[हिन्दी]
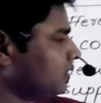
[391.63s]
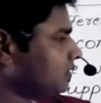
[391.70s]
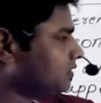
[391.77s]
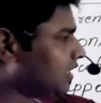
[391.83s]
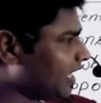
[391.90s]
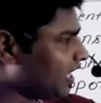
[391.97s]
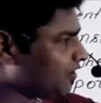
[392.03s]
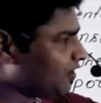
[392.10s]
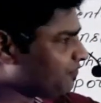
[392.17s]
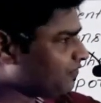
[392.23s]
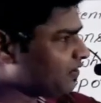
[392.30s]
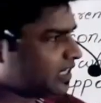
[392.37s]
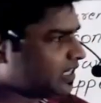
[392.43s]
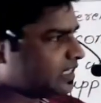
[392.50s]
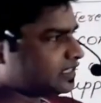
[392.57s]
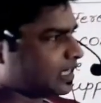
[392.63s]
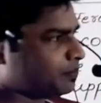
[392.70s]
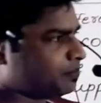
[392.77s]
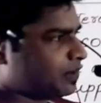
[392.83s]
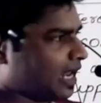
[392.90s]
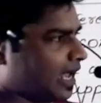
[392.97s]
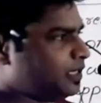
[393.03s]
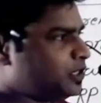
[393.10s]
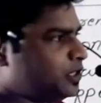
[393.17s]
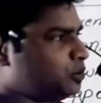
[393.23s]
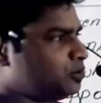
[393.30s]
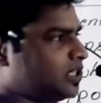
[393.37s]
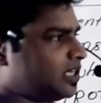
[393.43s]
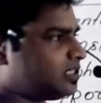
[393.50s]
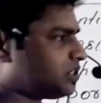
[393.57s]
द एफर्ट इज अप्लाइड टू
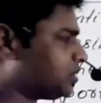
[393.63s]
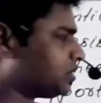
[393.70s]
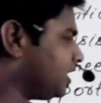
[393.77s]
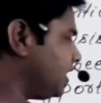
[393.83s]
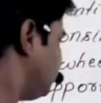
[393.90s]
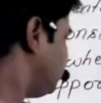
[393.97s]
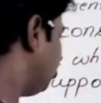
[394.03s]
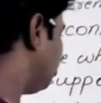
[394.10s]
द स्ट्रिंग